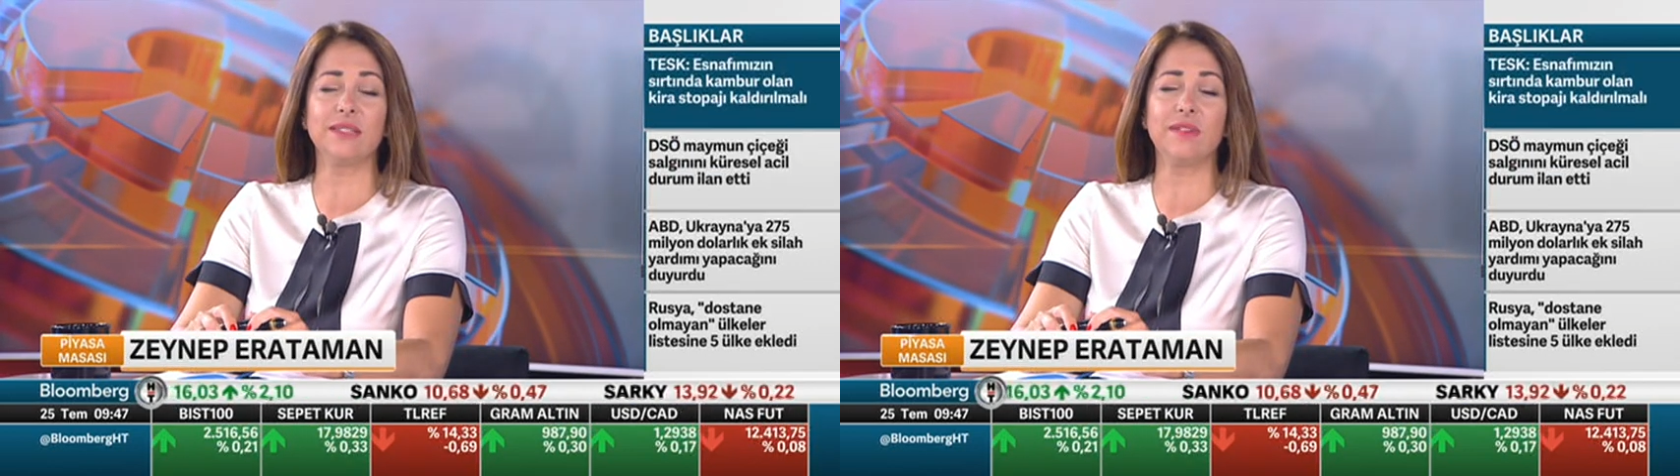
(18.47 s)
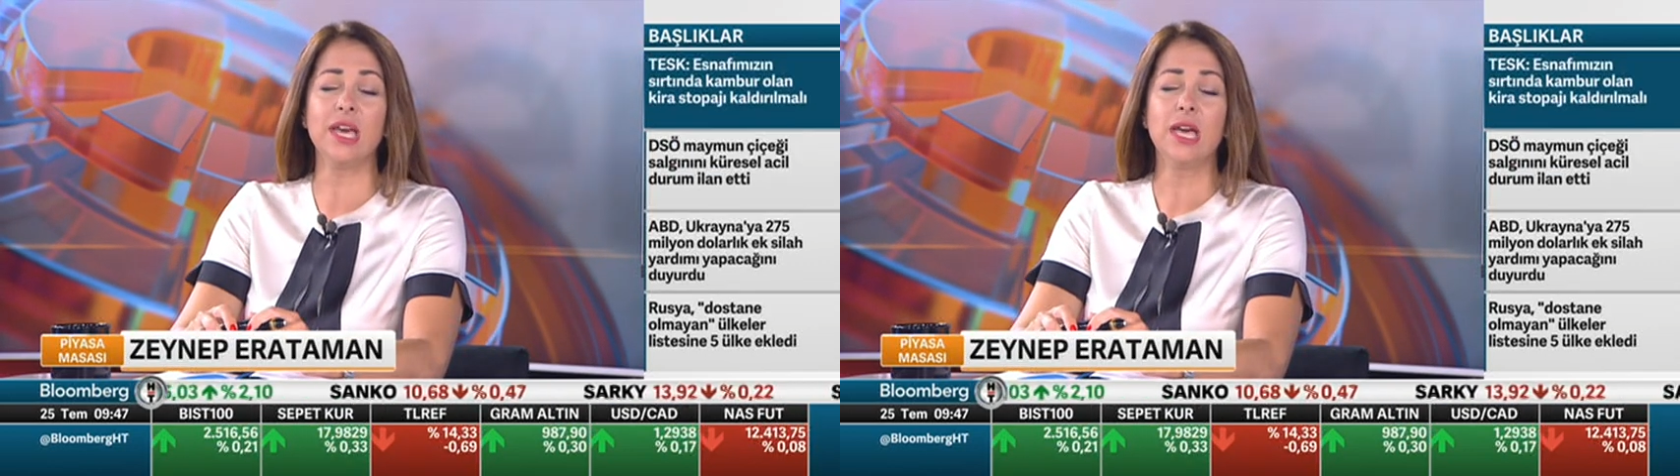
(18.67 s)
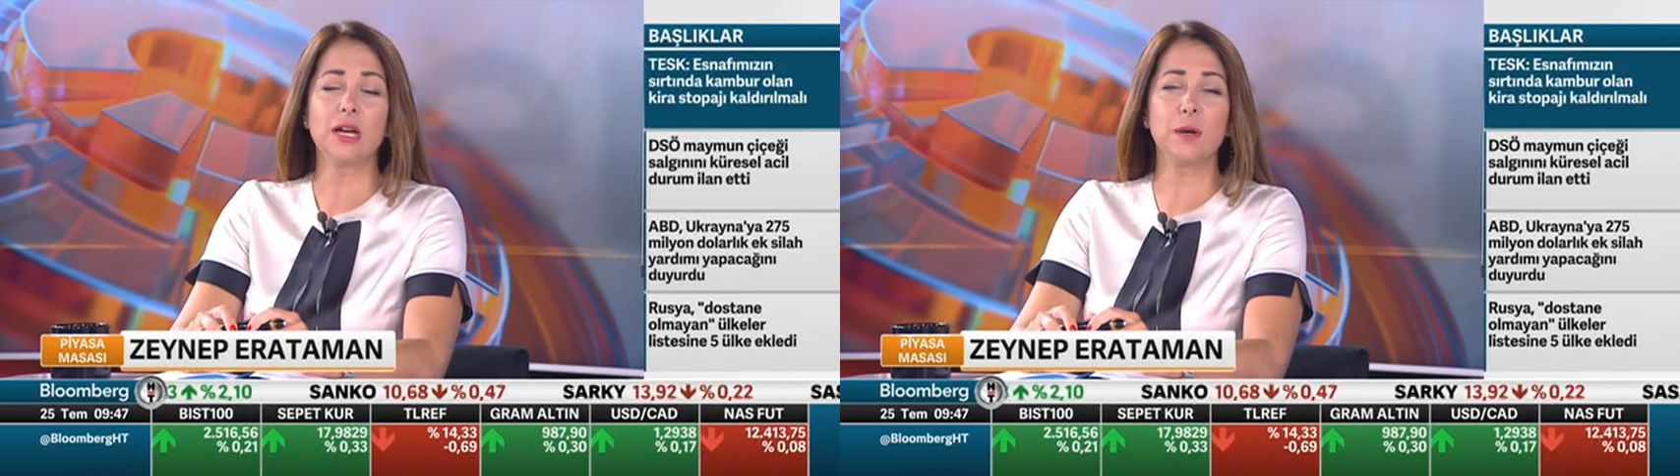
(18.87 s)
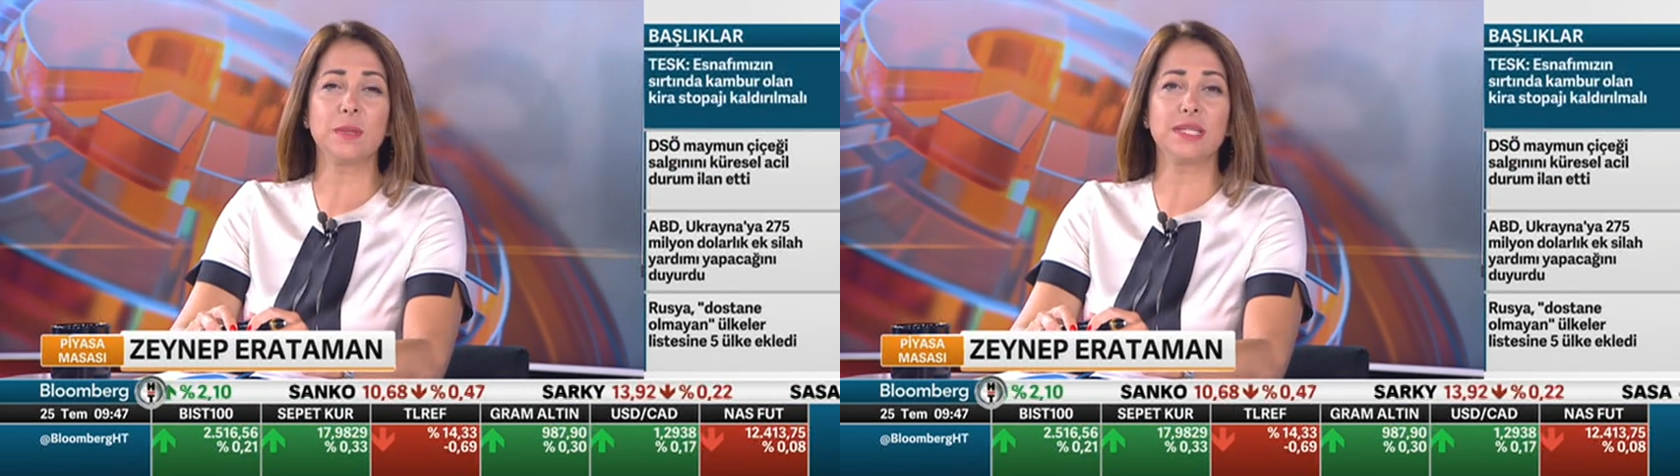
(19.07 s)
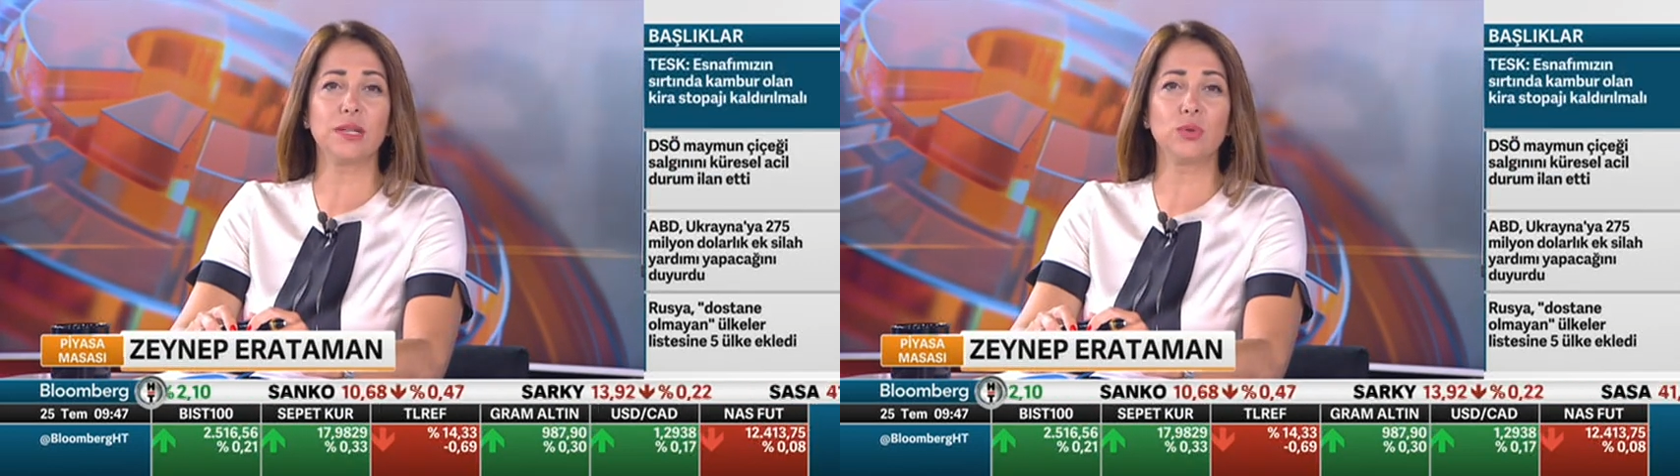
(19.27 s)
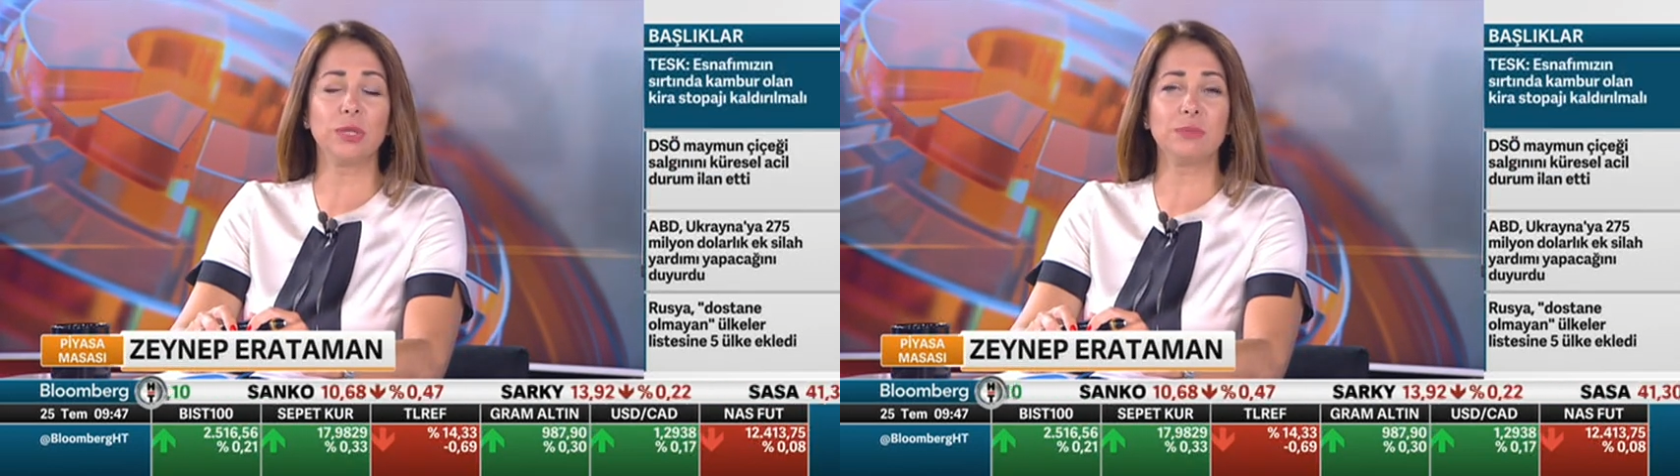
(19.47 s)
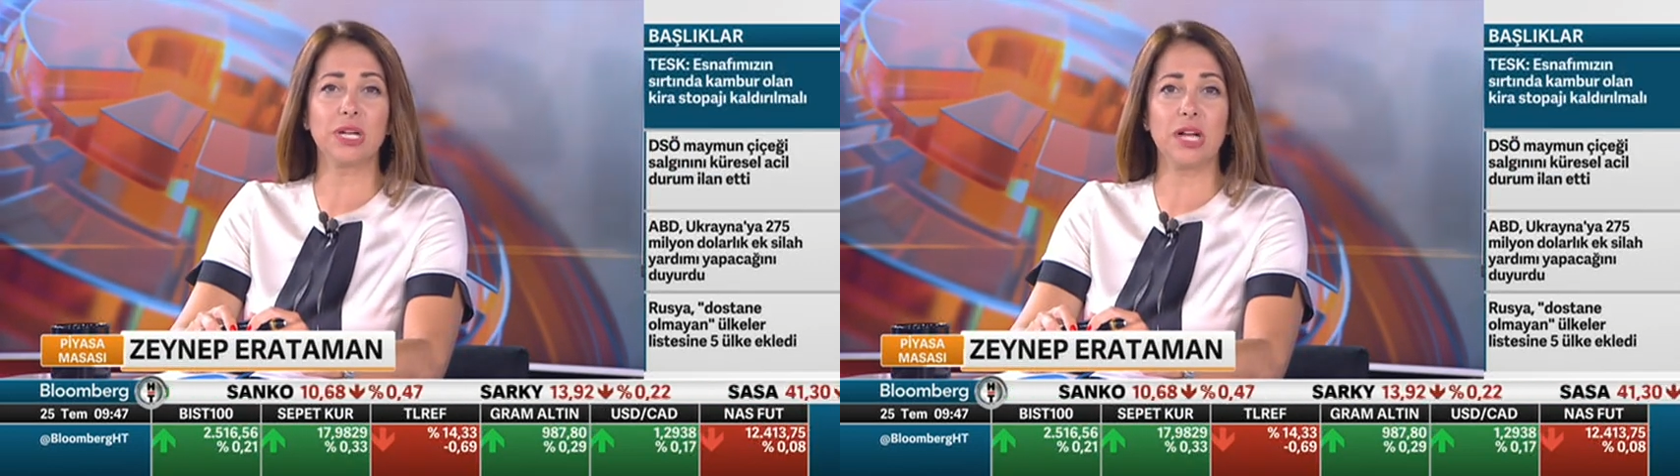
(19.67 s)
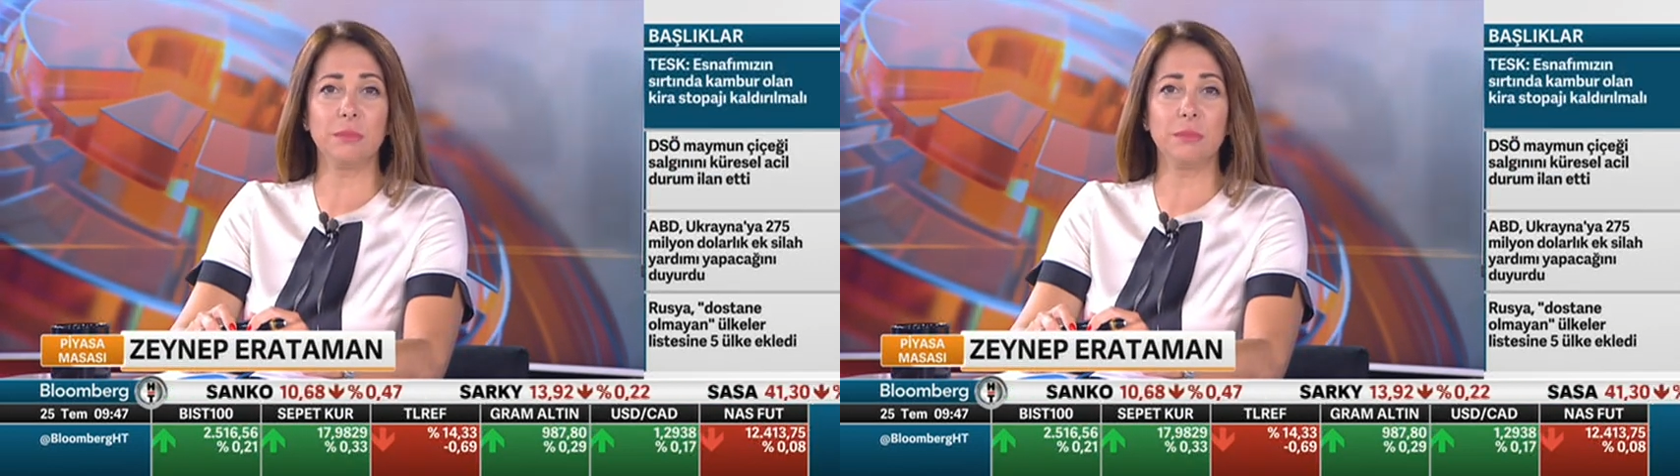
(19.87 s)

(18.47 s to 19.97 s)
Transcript: kapasite konum rakamları